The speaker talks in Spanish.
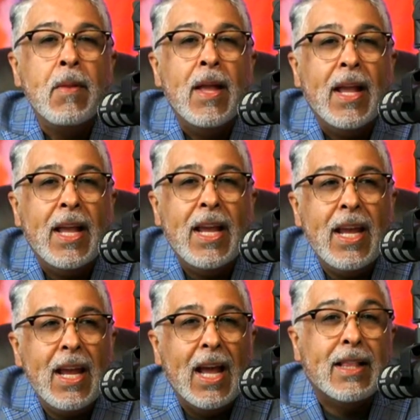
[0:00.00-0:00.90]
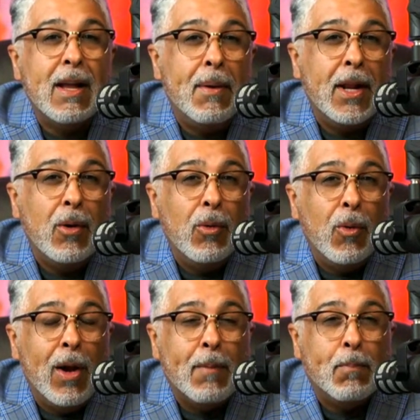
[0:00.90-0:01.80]
Y estaban en un
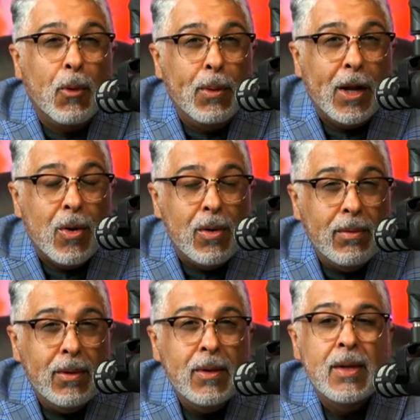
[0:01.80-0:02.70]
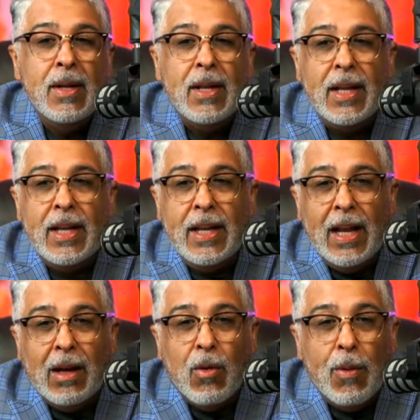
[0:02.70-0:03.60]
lugar público y
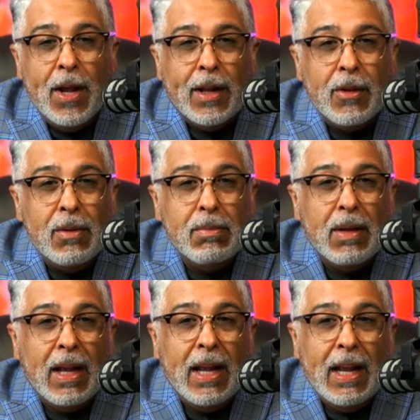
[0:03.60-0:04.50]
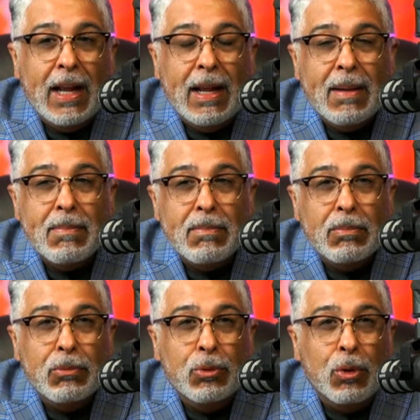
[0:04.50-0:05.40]
el gobierno eh,
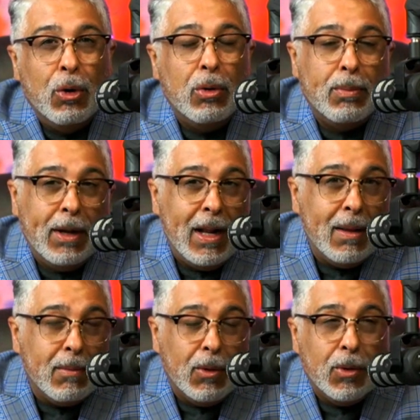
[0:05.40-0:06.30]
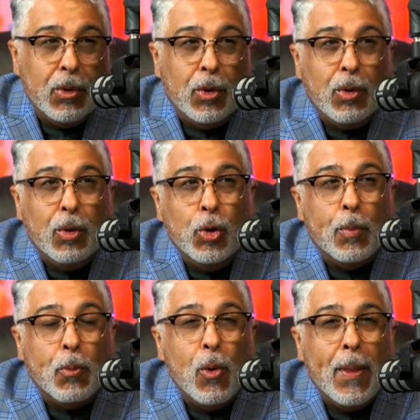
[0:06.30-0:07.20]
no, ¿verdad? No,
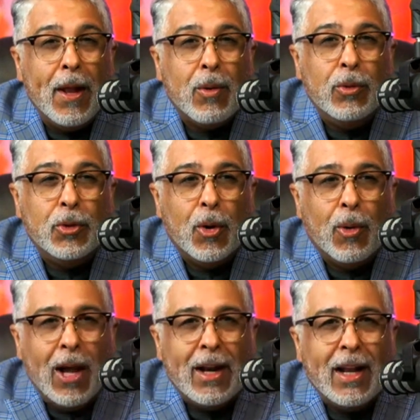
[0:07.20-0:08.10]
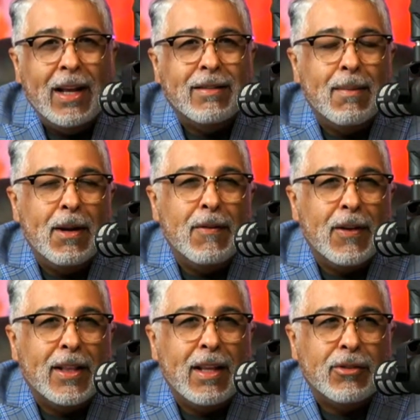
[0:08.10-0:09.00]
no, puede controlar esa
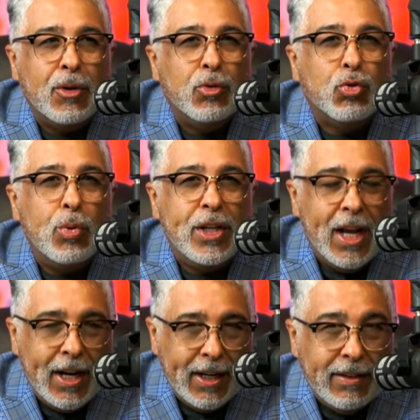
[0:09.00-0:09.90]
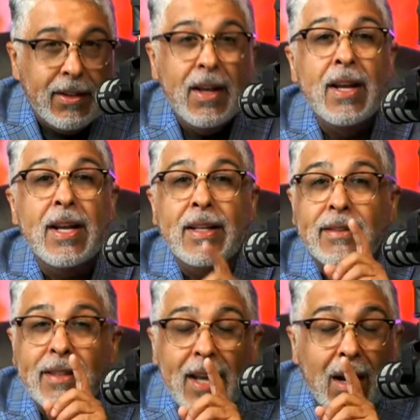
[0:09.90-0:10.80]
manifestación sui generis.
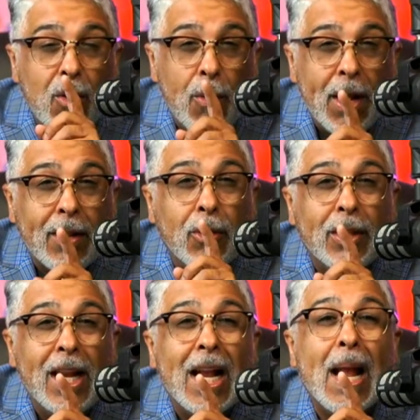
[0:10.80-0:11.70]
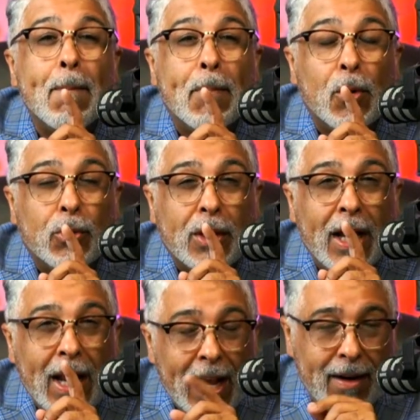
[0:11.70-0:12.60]
Si el gobierno tiene que
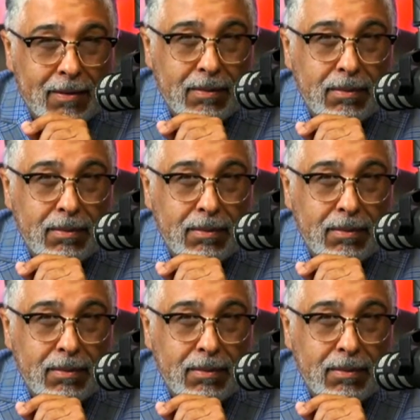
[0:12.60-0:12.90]
proteger